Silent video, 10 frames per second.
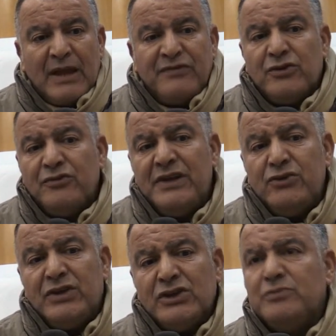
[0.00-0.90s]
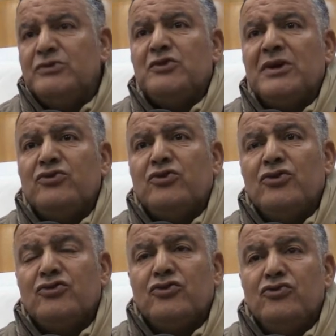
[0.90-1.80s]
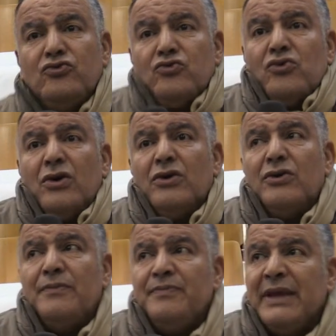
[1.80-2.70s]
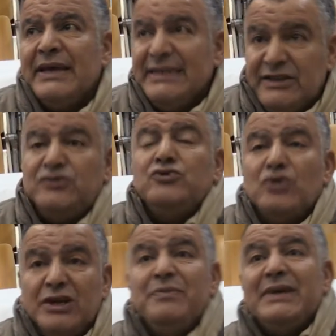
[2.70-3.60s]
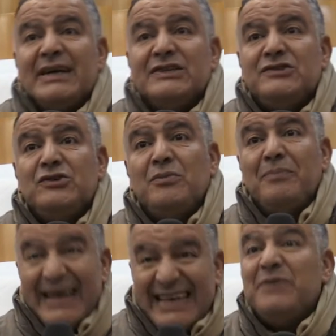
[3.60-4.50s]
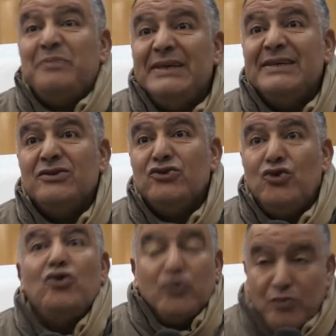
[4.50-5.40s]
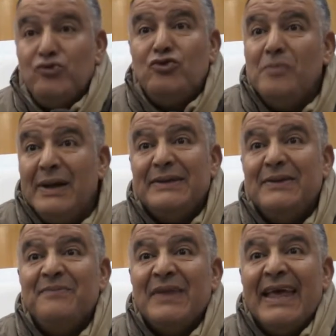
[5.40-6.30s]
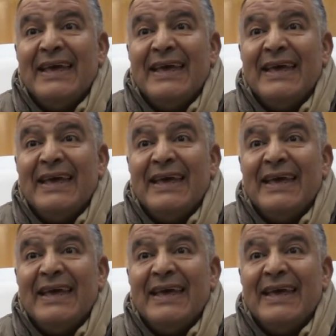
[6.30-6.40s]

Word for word: en fait, au fil du temps, je me suis rendu compte que nous, euh, issus de l'immigration maghrébine, donc musulmane,